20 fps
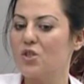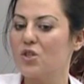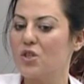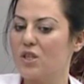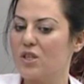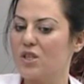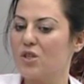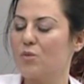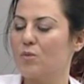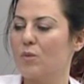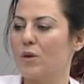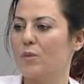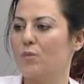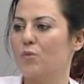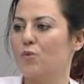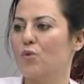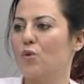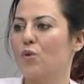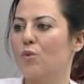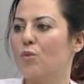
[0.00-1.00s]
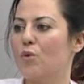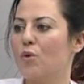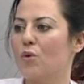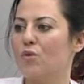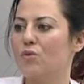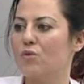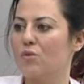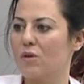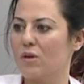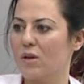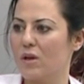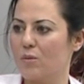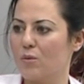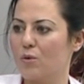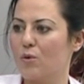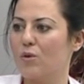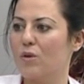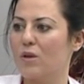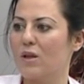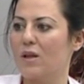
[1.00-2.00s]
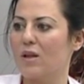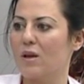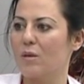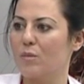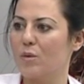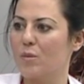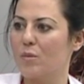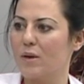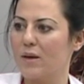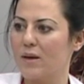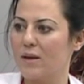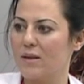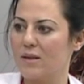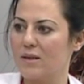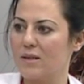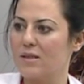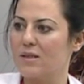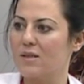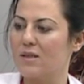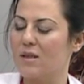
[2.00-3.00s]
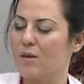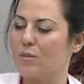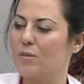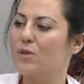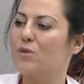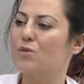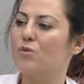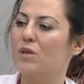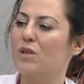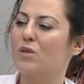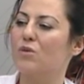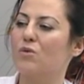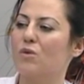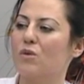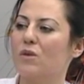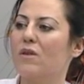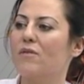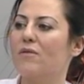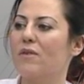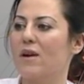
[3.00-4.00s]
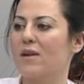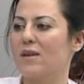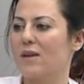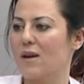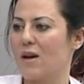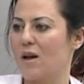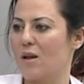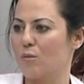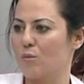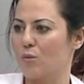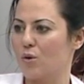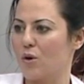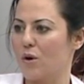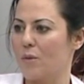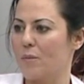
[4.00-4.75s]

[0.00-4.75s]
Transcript: çalışmayıp doğum kontrol hapı kullanan bir bayan arasında bir süre sonra fark kalmıyor.